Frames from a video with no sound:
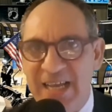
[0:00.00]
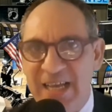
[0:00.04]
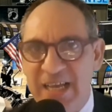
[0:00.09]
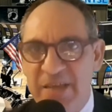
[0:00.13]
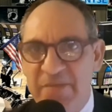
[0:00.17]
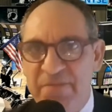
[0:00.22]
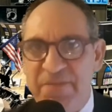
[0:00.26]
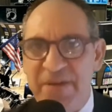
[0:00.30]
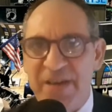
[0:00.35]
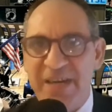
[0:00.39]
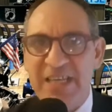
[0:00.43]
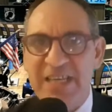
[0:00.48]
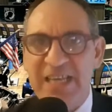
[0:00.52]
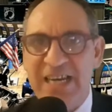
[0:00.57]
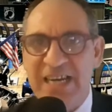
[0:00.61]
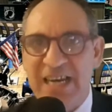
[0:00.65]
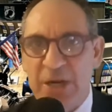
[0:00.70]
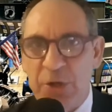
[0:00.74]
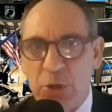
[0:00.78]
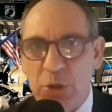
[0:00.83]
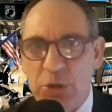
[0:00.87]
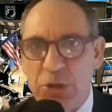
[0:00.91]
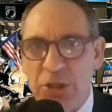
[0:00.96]
Inverte
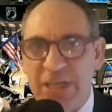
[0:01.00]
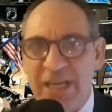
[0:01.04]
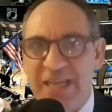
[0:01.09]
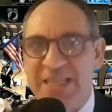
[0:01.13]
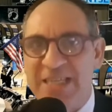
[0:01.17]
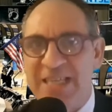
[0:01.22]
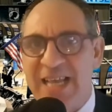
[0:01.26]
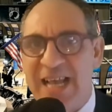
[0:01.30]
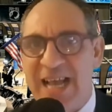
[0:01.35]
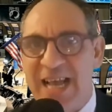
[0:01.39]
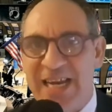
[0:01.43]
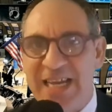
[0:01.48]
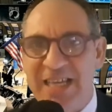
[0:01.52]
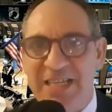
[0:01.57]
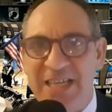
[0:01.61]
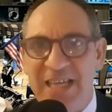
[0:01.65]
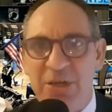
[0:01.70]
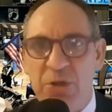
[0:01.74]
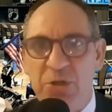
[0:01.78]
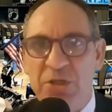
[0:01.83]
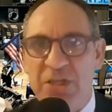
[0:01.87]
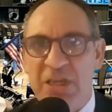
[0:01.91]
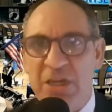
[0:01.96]
la rotta e sale
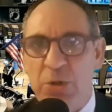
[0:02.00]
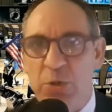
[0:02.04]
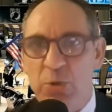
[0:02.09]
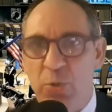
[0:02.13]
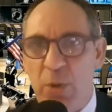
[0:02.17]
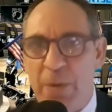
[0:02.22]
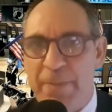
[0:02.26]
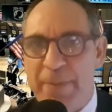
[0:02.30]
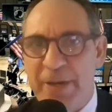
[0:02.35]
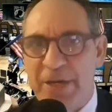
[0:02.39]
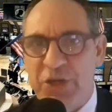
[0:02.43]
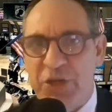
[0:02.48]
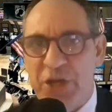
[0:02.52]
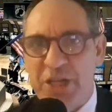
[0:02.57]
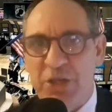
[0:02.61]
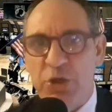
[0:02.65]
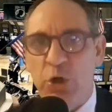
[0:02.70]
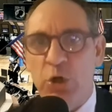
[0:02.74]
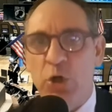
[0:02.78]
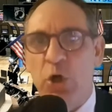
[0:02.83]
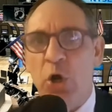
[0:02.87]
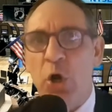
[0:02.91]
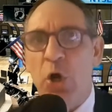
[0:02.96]
dello
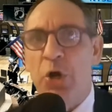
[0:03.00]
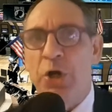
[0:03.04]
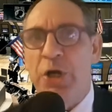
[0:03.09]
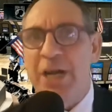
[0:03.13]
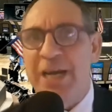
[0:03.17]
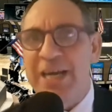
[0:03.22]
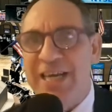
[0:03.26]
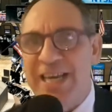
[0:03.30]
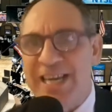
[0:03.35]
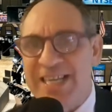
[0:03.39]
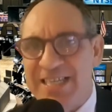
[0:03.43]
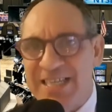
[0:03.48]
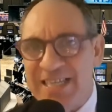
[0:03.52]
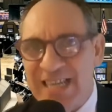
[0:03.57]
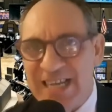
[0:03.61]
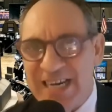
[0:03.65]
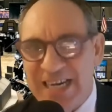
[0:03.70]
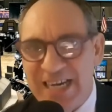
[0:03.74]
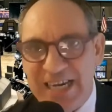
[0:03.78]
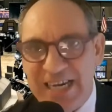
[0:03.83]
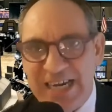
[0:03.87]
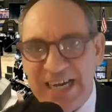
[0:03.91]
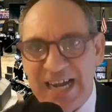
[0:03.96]
0,2% con la
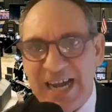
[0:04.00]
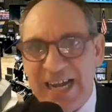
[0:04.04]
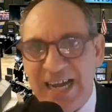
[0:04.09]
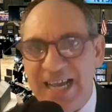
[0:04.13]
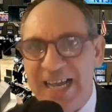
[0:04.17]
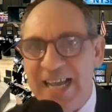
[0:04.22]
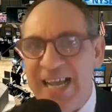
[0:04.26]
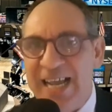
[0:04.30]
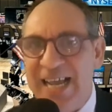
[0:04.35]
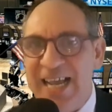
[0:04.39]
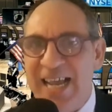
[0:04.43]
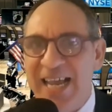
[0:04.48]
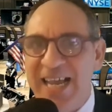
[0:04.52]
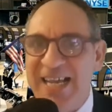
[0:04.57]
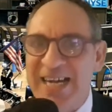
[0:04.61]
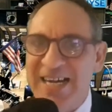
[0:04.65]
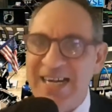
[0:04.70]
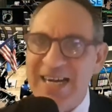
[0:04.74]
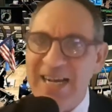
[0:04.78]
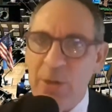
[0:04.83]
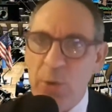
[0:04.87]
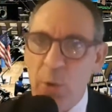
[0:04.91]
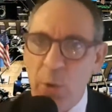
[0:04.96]
sterlina che
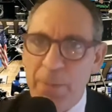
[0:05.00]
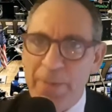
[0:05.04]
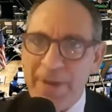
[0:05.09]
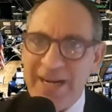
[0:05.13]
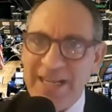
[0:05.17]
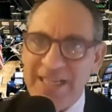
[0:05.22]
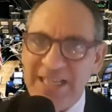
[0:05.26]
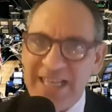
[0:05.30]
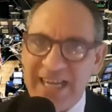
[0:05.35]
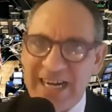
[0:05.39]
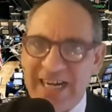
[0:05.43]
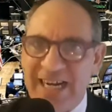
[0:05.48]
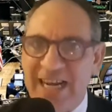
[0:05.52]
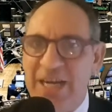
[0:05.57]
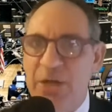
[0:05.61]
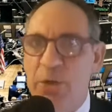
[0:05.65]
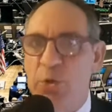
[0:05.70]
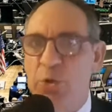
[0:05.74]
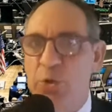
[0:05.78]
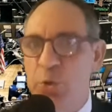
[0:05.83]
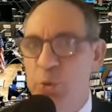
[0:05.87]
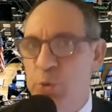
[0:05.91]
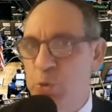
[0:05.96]
recupera
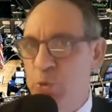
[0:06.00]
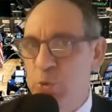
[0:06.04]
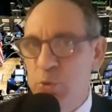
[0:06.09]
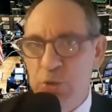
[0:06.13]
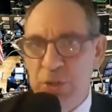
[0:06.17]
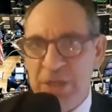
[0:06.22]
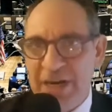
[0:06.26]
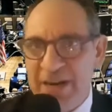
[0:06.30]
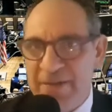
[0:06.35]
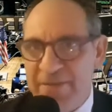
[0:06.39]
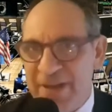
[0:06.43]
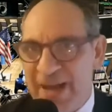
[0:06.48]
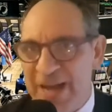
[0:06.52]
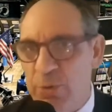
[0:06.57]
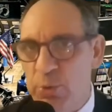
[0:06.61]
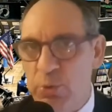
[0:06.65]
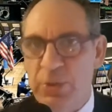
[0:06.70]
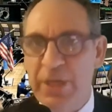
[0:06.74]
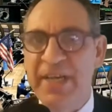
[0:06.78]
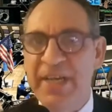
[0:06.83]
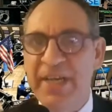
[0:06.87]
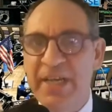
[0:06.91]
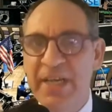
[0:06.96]
terreno su tutte le
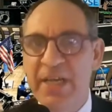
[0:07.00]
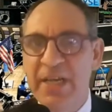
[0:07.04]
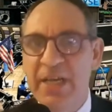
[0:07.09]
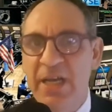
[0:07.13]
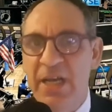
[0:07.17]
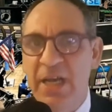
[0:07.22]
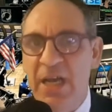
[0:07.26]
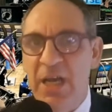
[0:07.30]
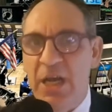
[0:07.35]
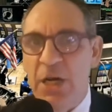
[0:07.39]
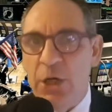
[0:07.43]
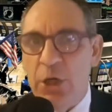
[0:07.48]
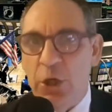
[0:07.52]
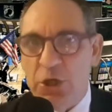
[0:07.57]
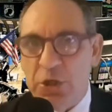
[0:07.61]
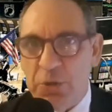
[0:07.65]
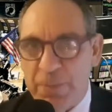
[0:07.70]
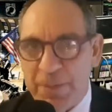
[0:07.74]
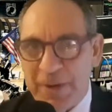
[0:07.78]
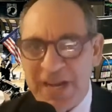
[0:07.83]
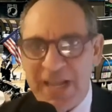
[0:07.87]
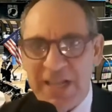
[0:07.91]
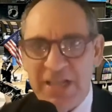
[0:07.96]
valute. Lo
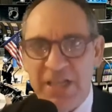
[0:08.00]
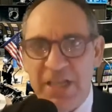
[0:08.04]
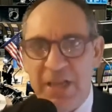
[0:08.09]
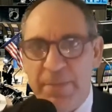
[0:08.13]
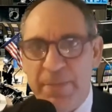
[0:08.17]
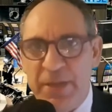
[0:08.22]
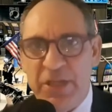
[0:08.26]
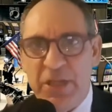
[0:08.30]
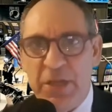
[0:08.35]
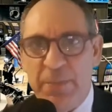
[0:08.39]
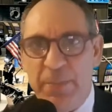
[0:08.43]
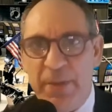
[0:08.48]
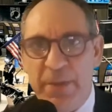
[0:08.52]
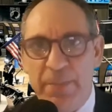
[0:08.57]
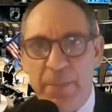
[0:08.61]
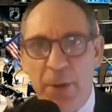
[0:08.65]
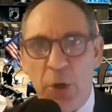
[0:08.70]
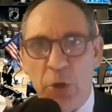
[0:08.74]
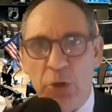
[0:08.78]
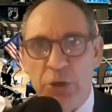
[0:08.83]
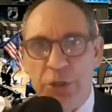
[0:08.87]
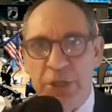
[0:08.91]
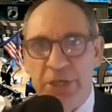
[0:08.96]
spread BTP
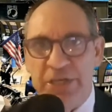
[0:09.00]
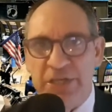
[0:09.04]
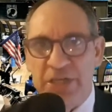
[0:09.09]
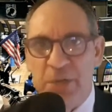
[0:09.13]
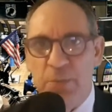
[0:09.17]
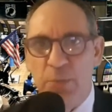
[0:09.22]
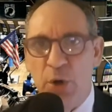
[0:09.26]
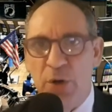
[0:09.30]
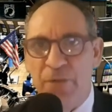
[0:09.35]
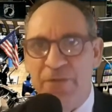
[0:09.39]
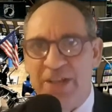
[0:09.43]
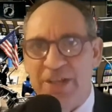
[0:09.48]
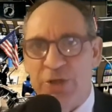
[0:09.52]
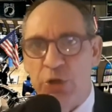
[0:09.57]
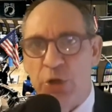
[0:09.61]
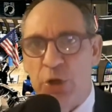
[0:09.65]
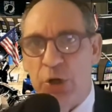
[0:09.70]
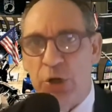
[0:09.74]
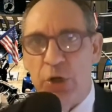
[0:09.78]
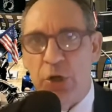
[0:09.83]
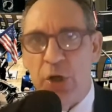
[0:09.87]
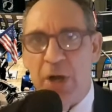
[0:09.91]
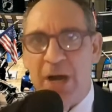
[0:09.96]
Bond si muove
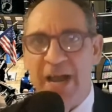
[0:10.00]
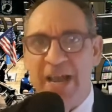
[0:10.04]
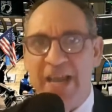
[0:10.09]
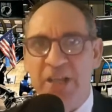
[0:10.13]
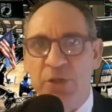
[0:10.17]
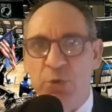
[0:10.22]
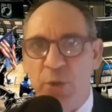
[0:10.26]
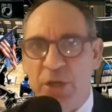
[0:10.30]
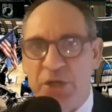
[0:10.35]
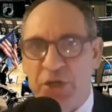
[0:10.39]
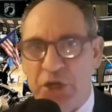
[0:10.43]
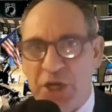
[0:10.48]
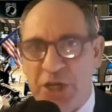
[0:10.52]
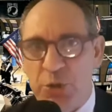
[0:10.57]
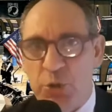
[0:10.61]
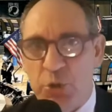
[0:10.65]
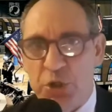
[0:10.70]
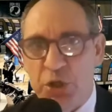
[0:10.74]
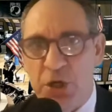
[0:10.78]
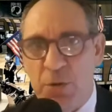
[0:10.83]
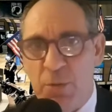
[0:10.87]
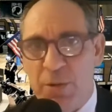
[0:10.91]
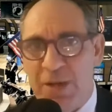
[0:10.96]
attorno ai
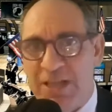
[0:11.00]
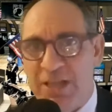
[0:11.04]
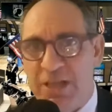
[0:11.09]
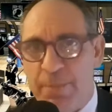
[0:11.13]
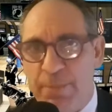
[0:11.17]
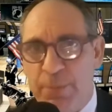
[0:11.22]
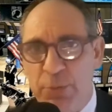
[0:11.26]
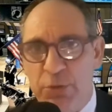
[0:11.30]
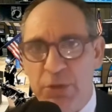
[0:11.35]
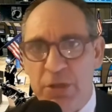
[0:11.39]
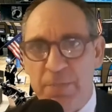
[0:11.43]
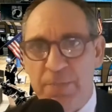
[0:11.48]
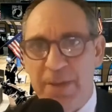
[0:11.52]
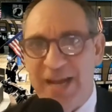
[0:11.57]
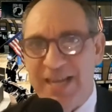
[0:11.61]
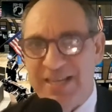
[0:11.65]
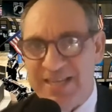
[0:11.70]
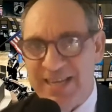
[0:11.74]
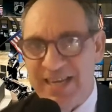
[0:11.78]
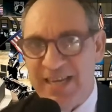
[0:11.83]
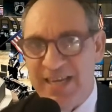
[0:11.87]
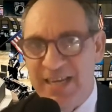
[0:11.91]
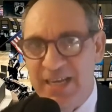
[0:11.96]
250 punti
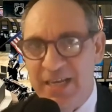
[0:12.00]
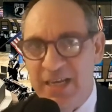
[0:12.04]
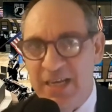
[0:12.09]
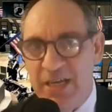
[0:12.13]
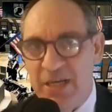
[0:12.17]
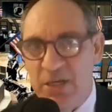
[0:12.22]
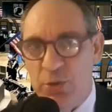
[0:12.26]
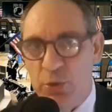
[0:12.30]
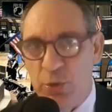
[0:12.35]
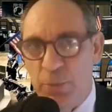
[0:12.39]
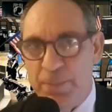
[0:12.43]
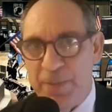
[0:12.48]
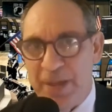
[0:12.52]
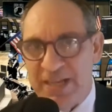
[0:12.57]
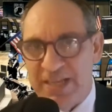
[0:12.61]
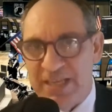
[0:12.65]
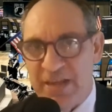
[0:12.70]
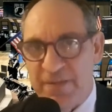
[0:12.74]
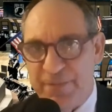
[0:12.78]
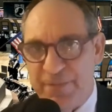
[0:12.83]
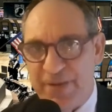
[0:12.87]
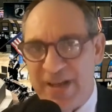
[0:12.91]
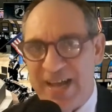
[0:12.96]
base. Su
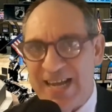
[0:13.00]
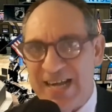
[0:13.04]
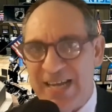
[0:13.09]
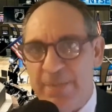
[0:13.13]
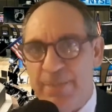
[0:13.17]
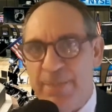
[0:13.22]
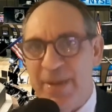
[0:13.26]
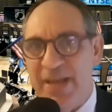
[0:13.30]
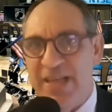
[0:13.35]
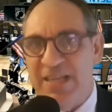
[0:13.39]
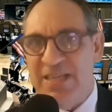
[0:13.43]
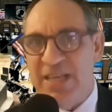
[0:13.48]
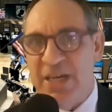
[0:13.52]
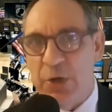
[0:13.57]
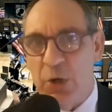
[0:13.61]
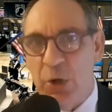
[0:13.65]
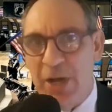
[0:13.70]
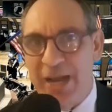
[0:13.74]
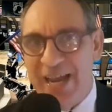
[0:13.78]
Piazza Affari pesano